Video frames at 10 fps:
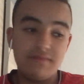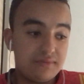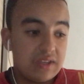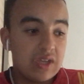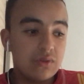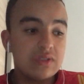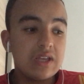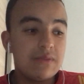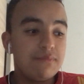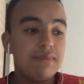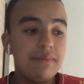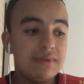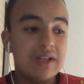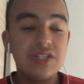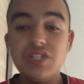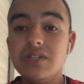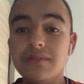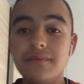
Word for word: Vous avez cru ça être pas penalty